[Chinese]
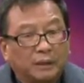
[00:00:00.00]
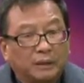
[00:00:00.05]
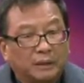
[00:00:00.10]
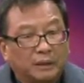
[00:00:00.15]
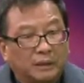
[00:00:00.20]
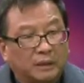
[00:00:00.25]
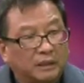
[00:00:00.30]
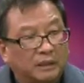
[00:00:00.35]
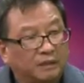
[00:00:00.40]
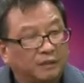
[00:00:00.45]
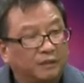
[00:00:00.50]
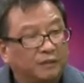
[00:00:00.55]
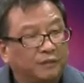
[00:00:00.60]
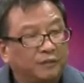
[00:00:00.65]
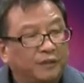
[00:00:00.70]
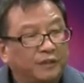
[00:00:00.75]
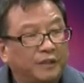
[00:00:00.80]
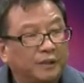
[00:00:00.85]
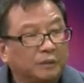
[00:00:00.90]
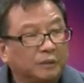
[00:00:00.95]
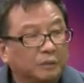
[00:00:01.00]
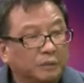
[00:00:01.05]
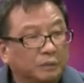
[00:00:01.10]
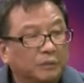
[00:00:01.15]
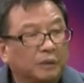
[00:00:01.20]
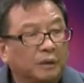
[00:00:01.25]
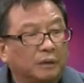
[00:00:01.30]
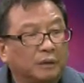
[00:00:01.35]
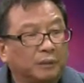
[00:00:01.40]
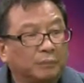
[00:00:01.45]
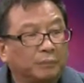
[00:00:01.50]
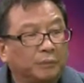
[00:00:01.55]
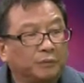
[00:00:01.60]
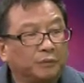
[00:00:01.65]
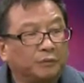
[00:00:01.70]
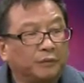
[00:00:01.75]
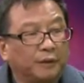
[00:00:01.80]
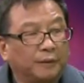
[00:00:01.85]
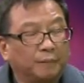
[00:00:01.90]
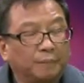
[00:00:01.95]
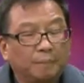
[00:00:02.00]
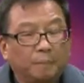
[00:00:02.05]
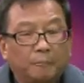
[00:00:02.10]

这个是一个非常重要的部分。